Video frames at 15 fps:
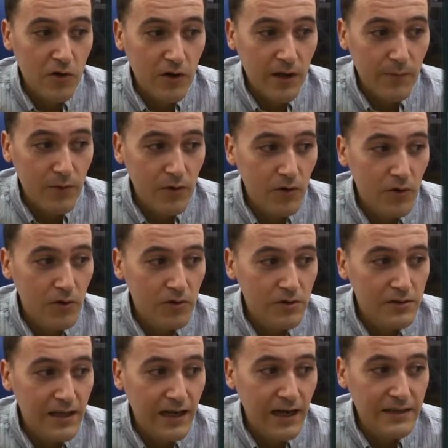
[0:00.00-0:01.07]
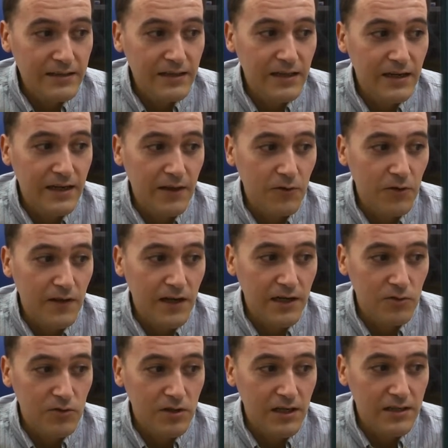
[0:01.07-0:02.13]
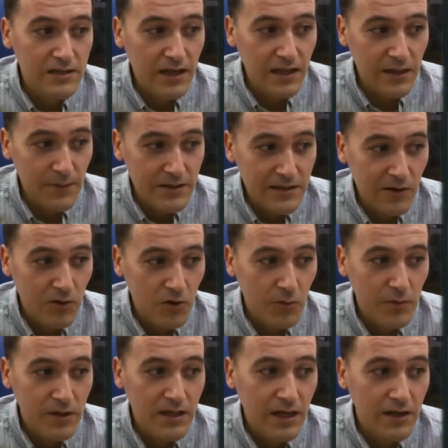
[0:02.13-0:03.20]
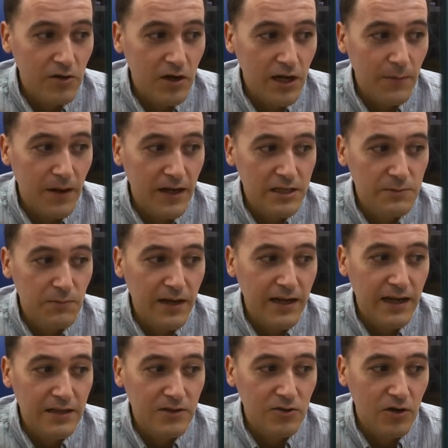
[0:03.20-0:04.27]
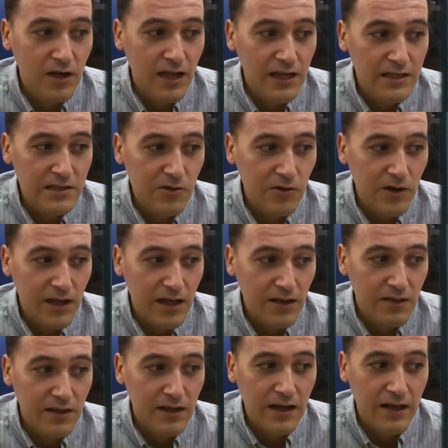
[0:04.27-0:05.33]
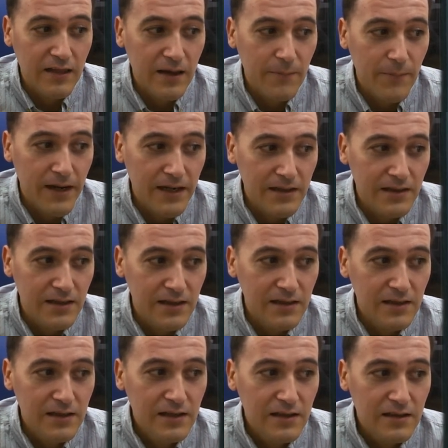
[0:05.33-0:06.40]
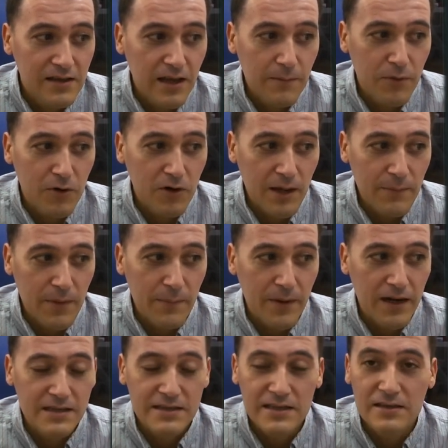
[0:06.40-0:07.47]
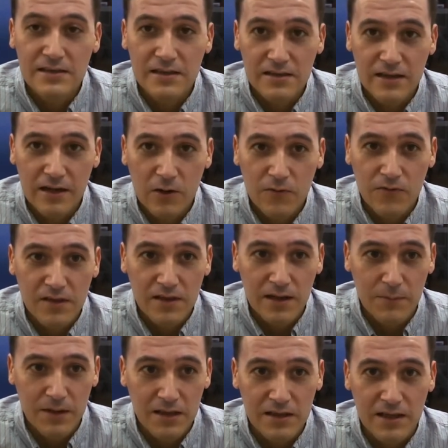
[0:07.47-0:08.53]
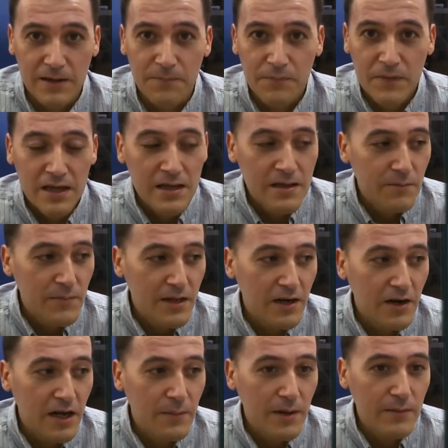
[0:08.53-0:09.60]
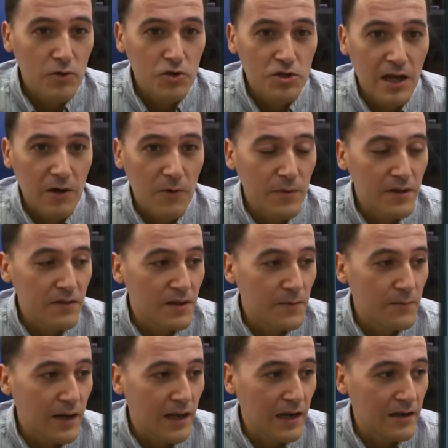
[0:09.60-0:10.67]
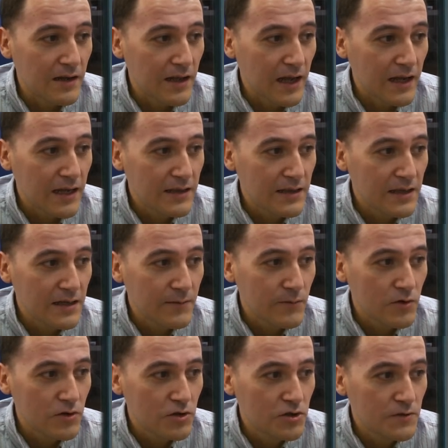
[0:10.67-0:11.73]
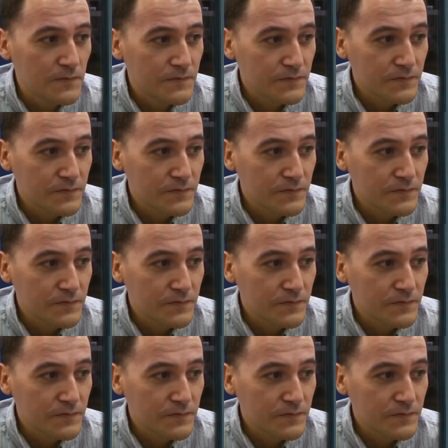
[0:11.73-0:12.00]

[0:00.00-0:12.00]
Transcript: lo que pongo delante de cada una de las rutinas, además de los comentarios que van explicando qué es lo que hace cada parte del programa para así entenderlo fácilmente. Bien, ahora vamos a lo principal. Aquí tenemos